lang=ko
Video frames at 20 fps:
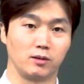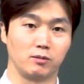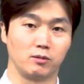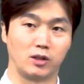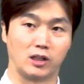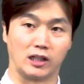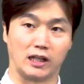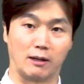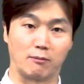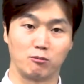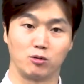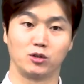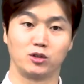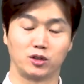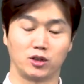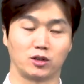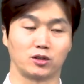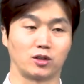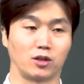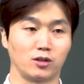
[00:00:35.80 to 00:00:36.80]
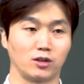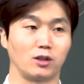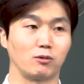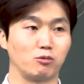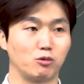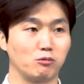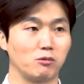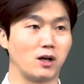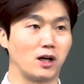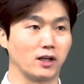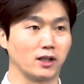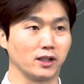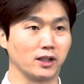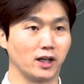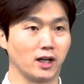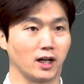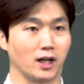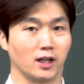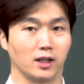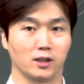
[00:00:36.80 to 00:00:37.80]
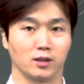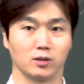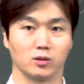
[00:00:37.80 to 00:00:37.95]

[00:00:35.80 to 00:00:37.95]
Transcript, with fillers: 우리 남부 지역 전체뿐만 아니라